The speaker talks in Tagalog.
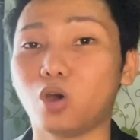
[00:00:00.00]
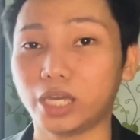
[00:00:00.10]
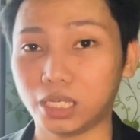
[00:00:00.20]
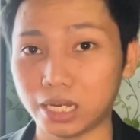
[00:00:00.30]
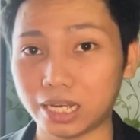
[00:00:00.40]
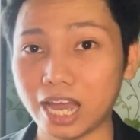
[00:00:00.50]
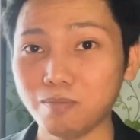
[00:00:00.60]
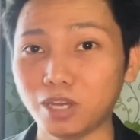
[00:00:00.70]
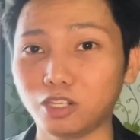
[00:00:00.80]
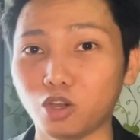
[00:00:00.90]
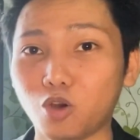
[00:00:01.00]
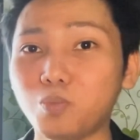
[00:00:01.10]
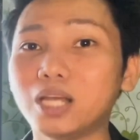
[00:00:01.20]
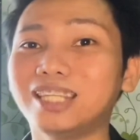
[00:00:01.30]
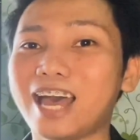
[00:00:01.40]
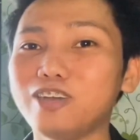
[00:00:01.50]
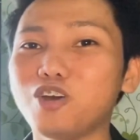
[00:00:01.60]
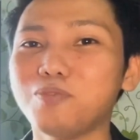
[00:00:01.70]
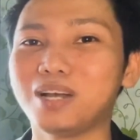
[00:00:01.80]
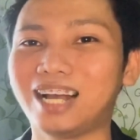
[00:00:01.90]
ay ginagamit upang tayo
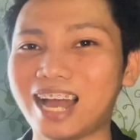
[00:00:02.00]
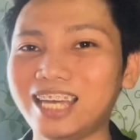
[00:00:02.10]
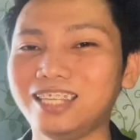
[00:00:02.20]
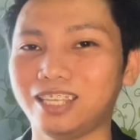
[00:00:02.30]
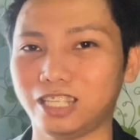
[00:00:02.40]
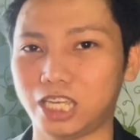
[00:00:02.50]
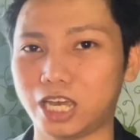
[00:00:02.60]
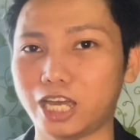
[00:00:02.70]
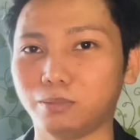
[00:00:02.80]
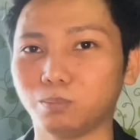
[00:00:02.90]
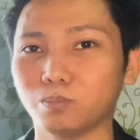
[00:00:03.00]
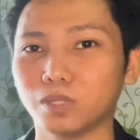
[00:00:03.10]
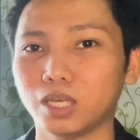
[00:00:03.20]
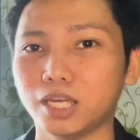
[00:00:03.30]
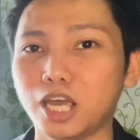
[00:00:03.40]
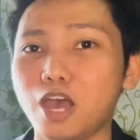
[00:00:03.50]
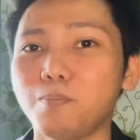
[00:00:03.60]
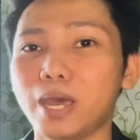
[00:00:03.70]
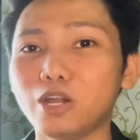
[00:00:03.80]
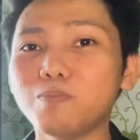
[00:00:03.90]
ay magkaintindihan.
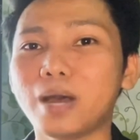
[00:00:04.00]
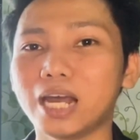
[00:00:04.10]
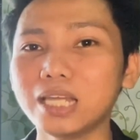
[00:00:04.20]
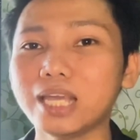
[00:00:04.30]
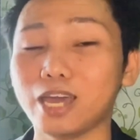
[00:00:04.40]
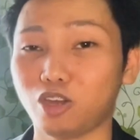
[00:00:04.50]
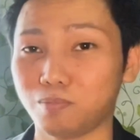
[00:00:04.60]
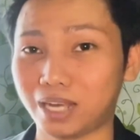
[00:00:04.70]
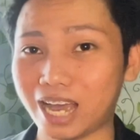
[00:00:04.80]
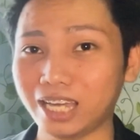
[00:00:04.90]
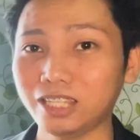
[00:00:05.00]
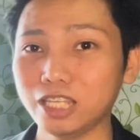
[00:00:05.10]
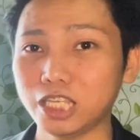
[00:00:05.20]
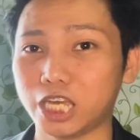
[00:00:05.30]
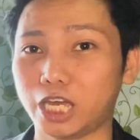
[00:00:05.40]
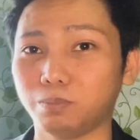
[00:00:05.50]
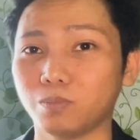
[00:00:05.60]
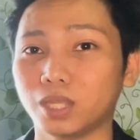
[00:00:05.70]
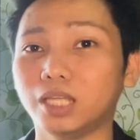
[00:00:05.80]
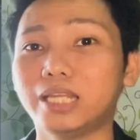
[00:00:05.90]
Pero para tayo ay magkaintindihan,
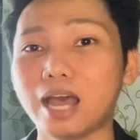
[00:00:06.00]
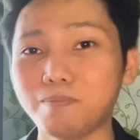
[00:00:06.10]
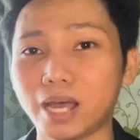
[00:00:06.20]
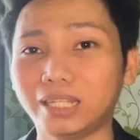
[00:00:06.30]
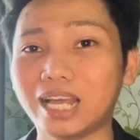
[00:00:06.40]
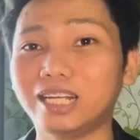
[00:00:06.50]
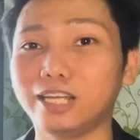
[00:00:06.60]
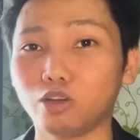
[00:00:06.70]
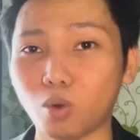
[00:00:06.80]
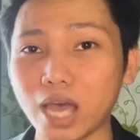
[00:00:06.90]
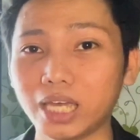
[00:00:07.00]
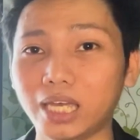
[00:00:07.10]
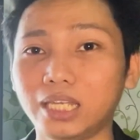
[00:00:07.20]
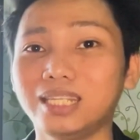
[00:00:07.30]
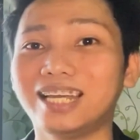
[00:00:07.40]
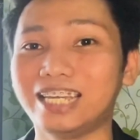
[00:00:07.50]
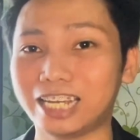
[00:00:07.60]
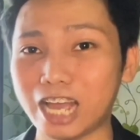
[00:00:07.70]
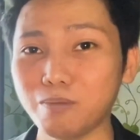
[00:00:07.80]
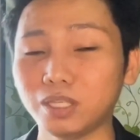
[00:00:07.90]
dapat ang lingwahe na
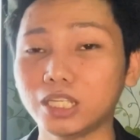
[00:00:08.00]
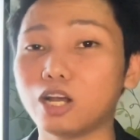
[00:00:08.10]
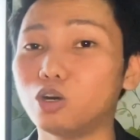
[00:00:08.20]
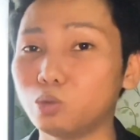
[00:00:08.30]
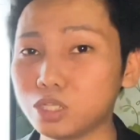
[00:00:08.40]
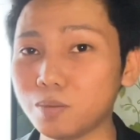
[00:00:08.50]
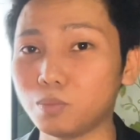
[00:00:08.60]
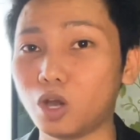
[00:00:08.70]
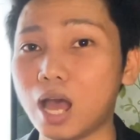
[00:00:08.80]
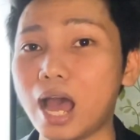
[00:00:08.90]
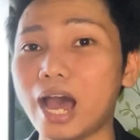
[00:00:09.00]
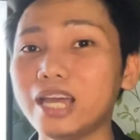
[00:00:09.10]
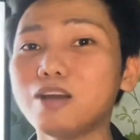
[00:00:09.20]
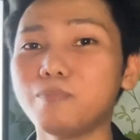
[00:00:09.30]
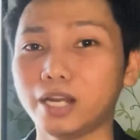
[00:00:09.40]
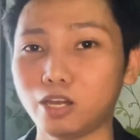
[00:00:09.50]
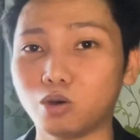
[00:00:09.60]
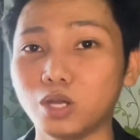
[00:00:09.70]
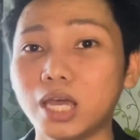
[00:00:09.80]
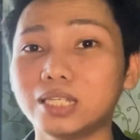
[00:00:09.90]
ginagamit ng kausap mo ay
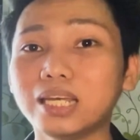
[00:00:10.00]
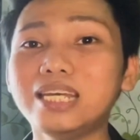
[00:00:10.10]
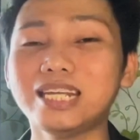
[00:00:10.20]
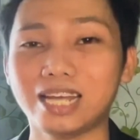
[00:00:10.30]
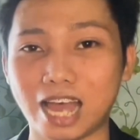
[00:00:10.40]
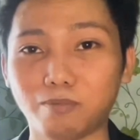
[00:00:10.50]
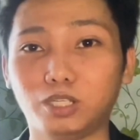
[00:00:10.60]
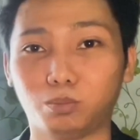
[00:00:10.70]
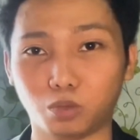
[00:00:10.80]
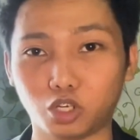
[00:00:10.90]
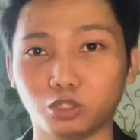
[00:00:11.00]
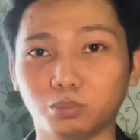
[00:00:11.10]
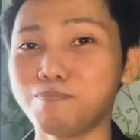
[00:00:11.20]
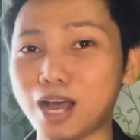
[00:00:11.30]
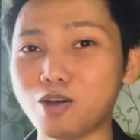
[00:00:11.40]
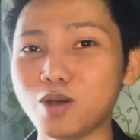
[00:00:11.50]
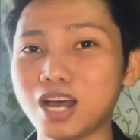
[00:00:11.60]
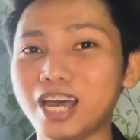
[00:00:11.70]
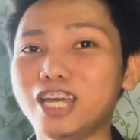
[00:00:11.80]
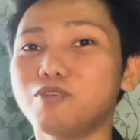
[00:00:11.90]
kapareho sa ginagamit mo. Halimbawa
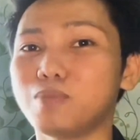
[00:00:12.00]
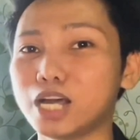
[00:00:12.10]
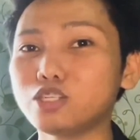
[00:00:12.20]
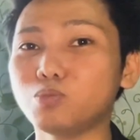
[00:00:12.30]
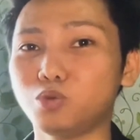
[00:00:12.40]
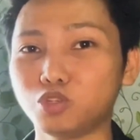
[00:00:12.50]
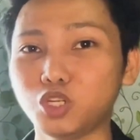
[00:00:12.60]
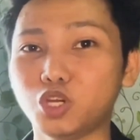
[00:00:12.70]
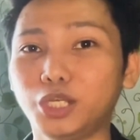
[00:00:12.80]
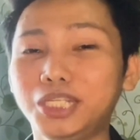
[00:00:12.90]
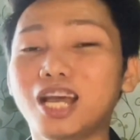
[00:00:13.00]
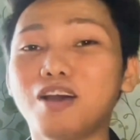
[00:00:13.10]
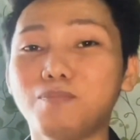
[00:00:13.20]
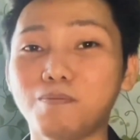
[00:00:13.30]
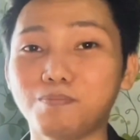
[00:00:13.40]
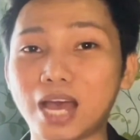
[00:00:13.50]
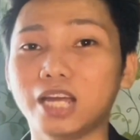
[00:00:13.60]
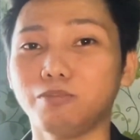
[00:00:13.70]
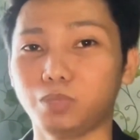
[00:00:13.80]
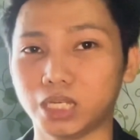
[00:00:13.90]
ay ang mga sumusunod na
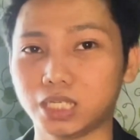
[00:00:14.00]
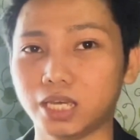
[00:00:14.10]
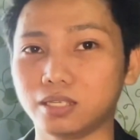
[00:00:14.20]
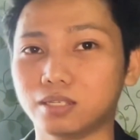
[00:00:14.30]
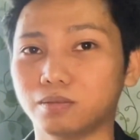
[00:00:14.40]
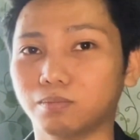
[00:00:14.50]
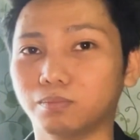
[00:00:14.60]
kapampangan phrases.